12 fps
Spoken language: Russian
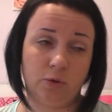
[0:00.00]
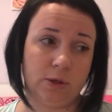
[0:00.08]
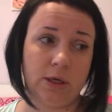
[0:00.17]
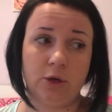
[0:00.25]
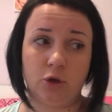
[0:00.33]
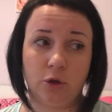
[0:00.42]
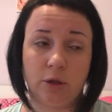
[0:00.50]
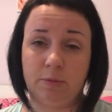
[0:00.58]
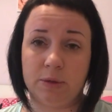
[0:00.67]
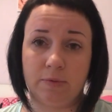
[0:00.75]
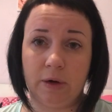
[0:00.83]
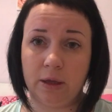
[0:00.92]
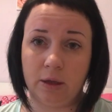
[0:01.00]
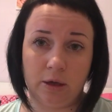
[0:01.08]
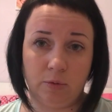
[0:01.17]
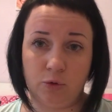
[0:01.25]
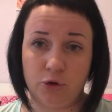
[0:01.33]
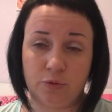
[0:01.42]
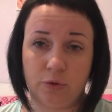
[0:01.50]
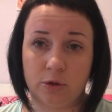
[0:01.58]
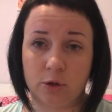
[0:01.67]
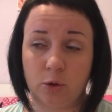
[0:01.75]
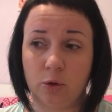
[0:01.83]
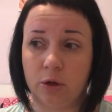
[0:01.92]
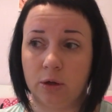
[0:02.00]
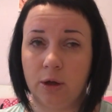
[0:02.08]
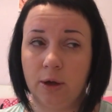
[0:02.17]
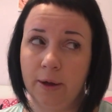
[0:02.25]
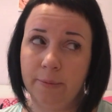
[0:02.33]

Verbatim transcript: но он знает, что это безвредно, ему ничего не стоит,